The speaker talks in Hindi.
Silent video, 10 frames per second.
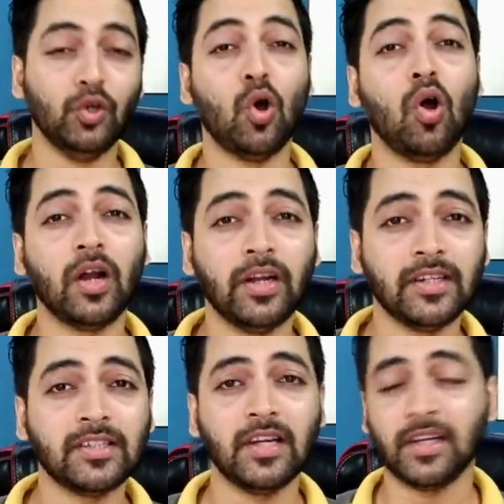नौ
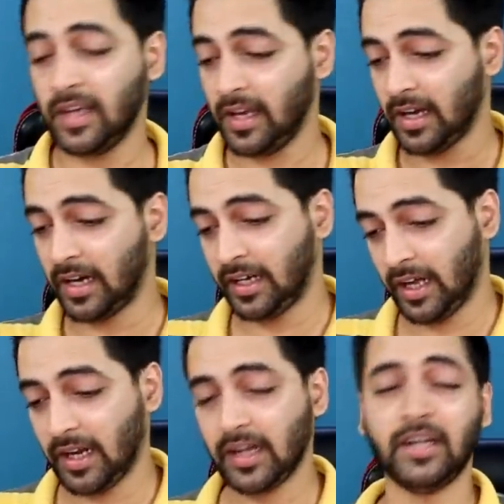घंटे से लेके
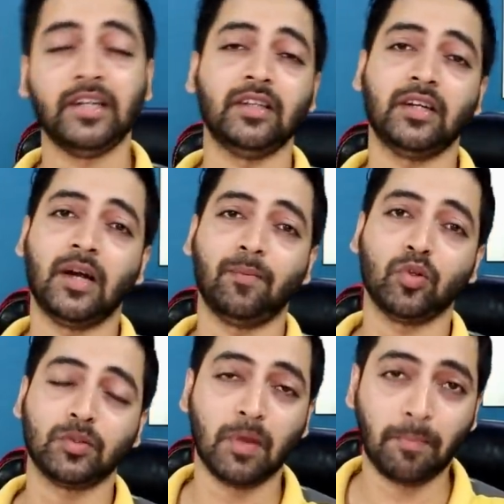अठारह घंटे तक का
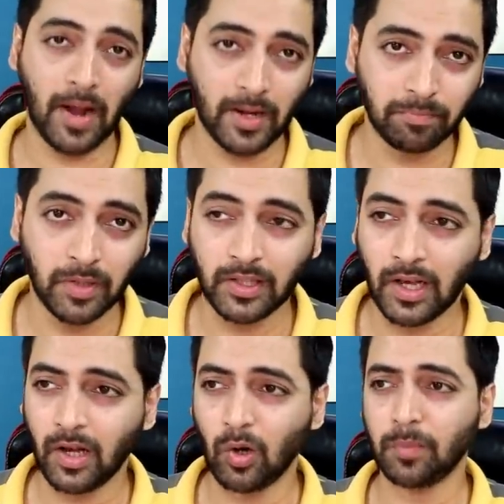आपको उसमें बैकअप
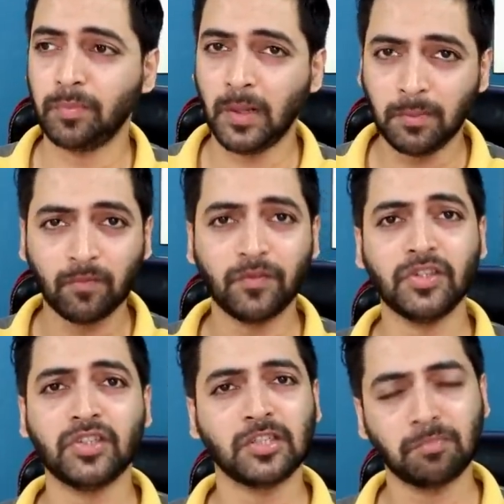मिलता है और प्रीमियम
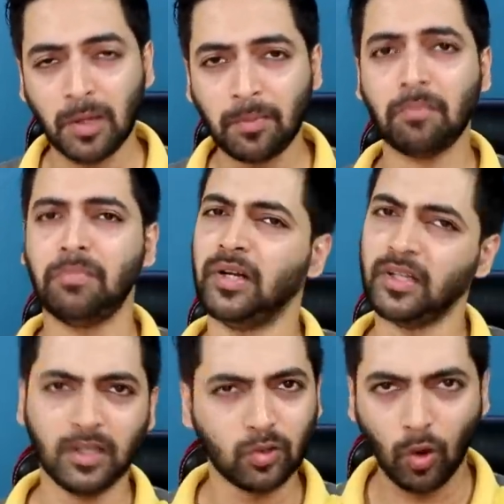फीचर्स प्रीमियम
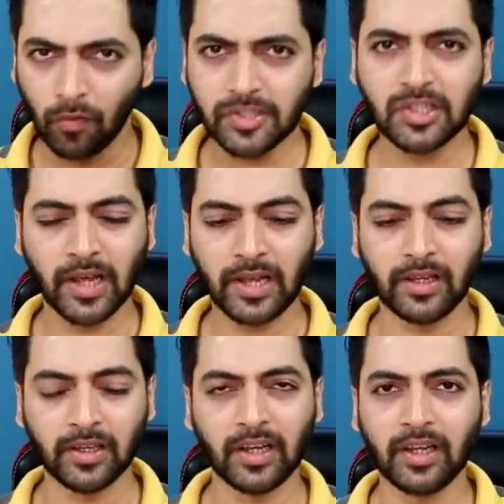बिल्ट ये तो ऑब्वियसली है
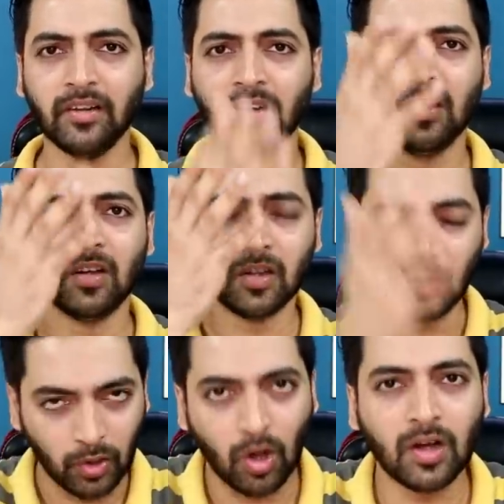ही लेकिन
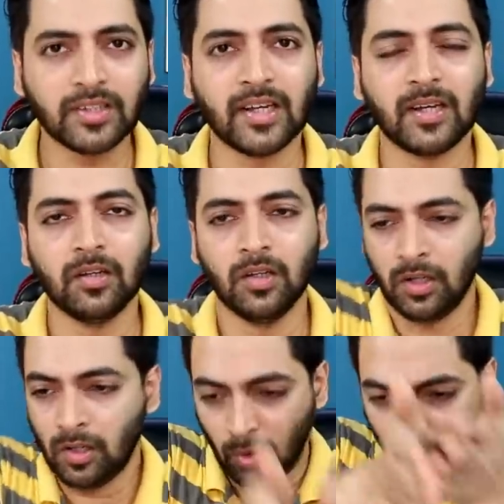नौ हजार
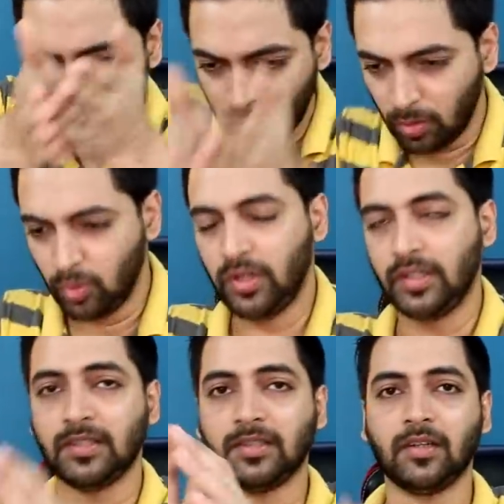और
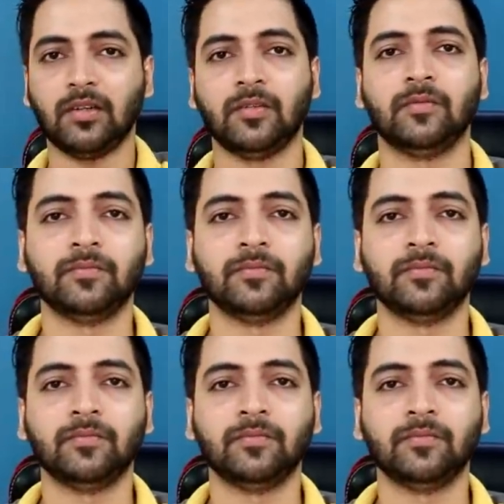उन्नीस हजार